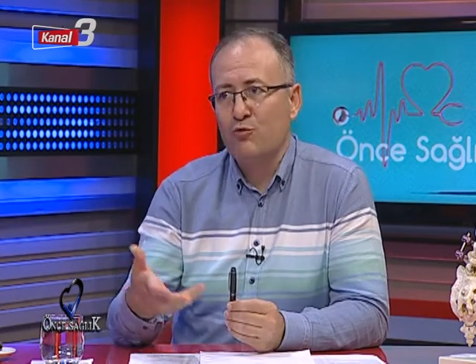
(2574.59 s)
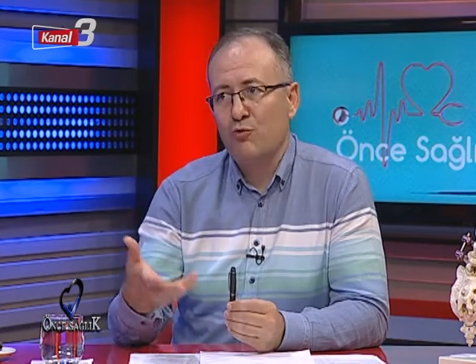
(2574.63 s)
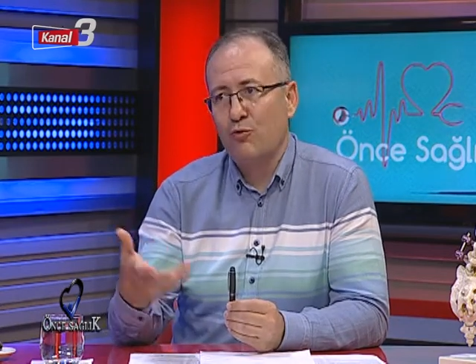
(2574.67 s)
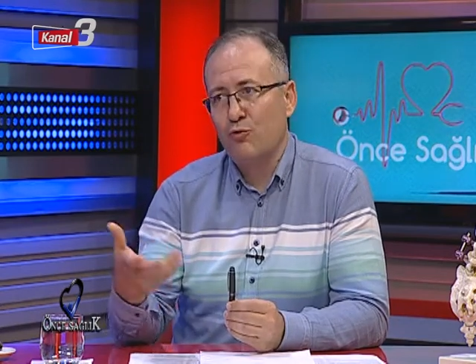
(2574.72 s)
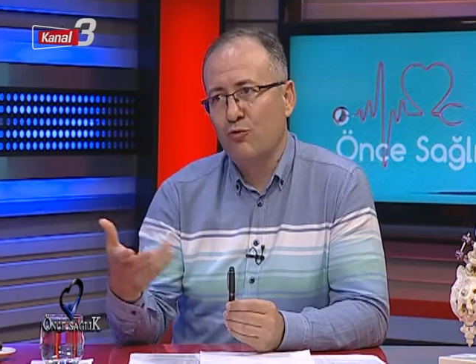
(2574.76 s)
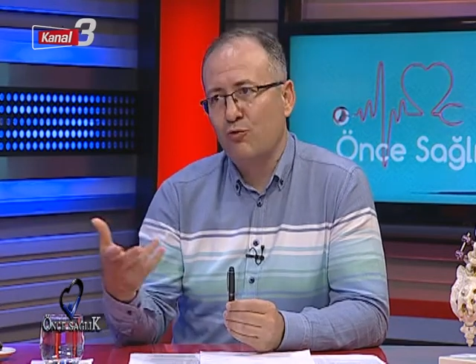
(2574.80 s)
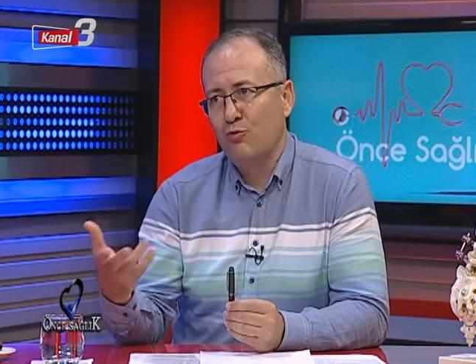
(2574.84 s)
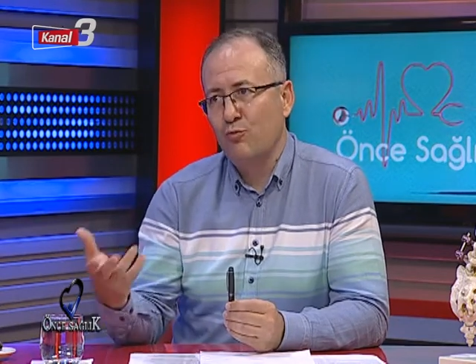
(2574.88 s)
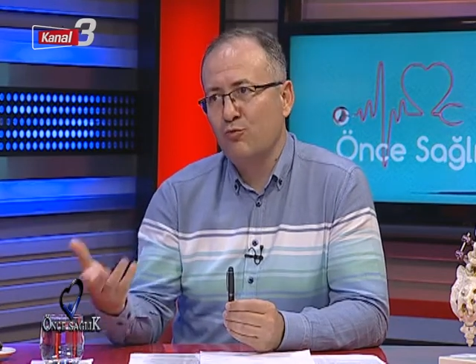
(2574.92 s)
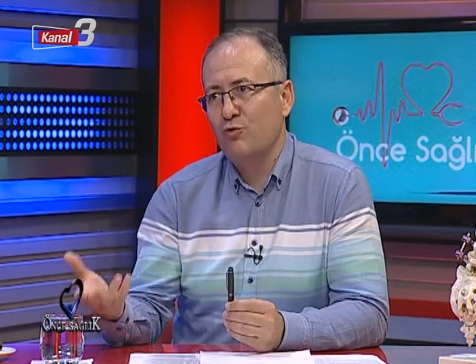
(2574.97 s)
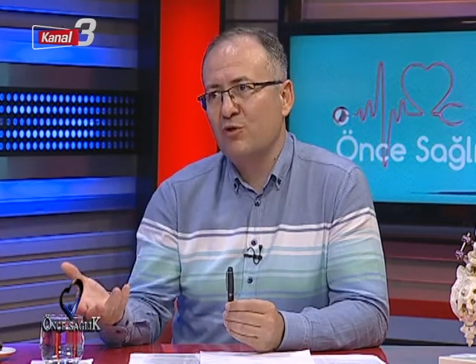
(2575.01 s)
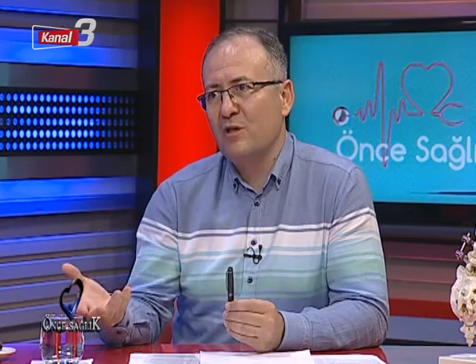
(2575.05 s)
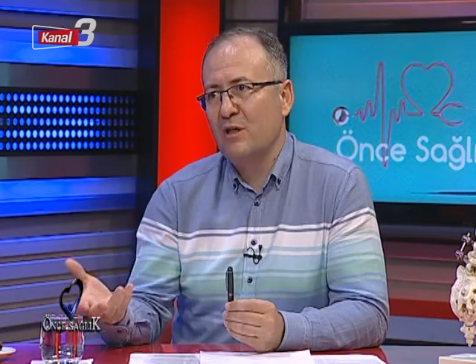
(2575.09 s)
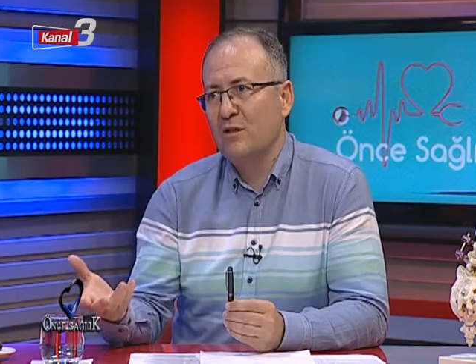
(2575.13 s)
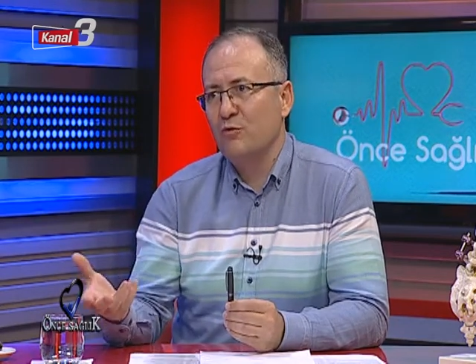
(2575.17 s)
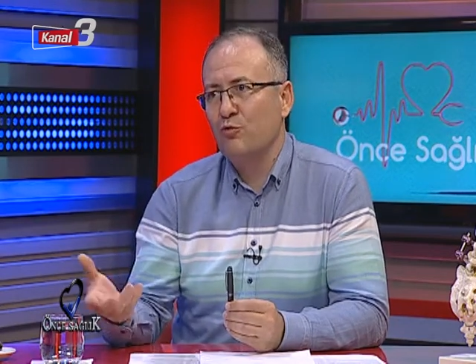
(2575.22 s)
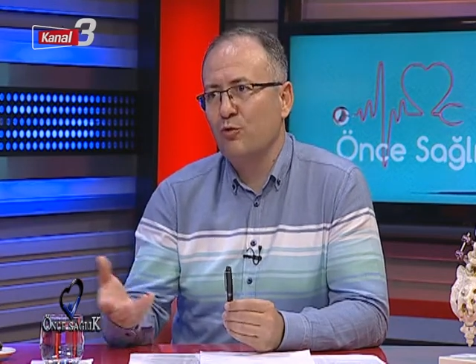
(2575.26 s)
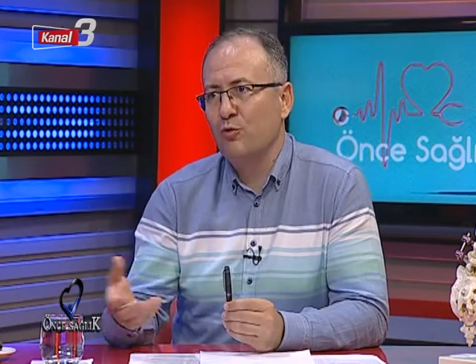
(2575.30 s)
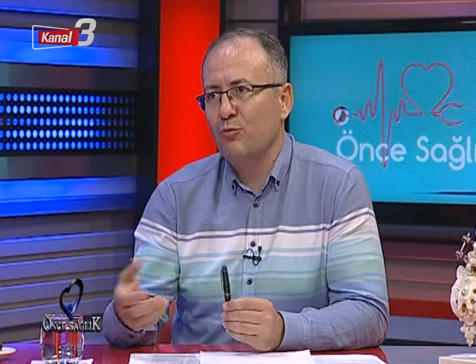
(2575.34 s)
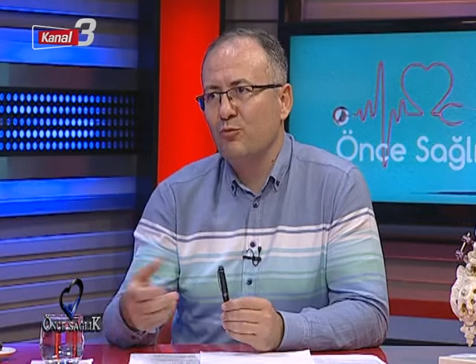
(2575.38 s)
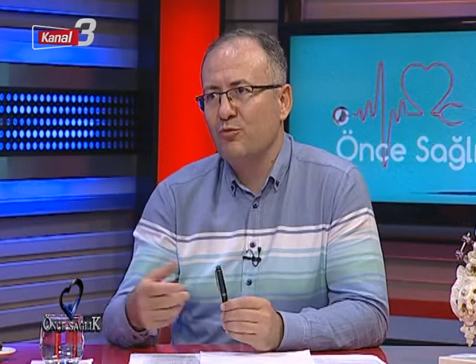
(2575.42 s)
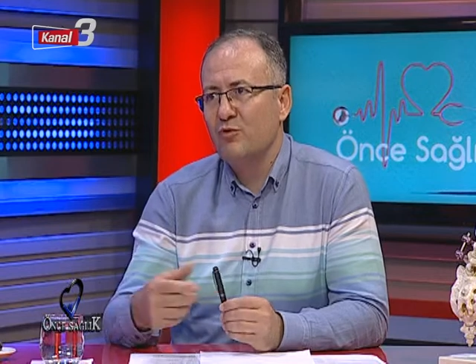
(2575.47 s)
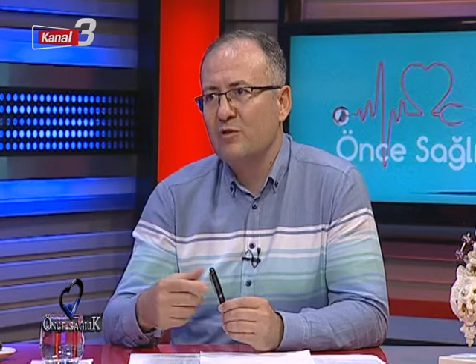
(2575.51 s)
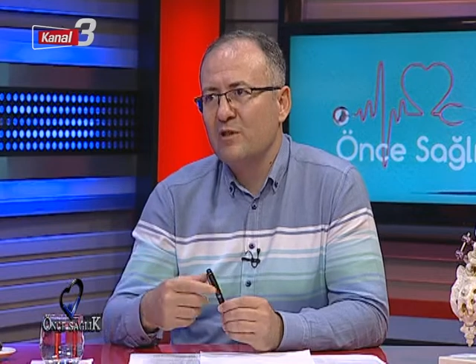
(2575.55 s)
çok yumuşak
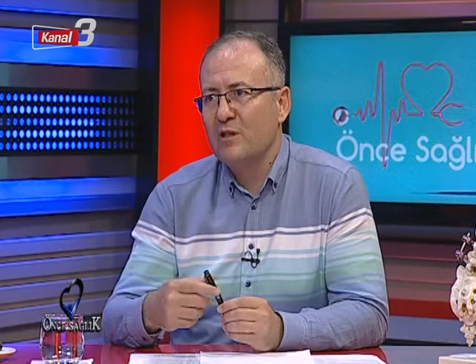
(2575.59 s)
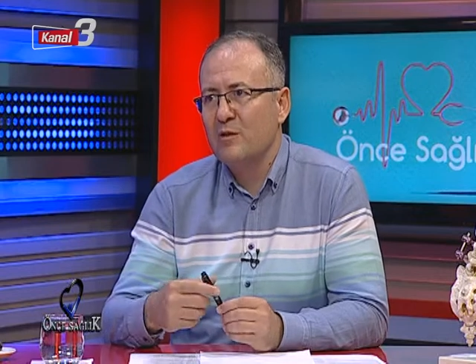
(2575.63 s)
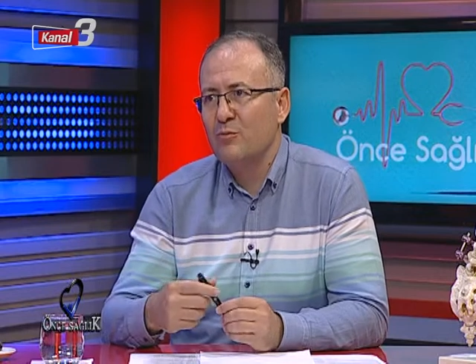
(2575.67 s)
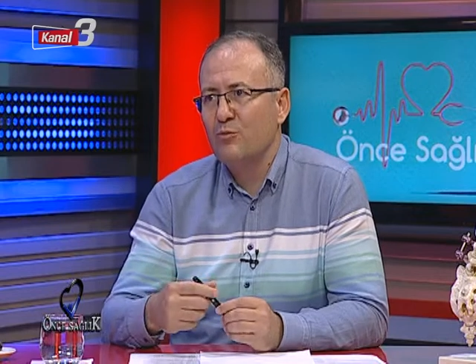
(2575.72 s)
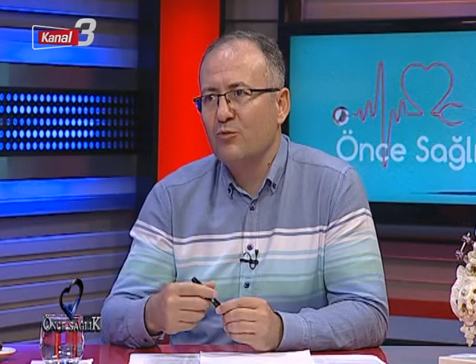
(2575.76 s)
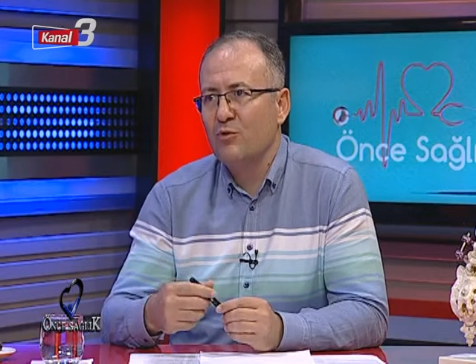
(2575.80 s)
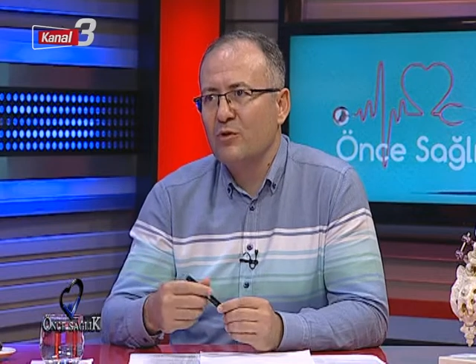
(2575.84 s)
da olmayacak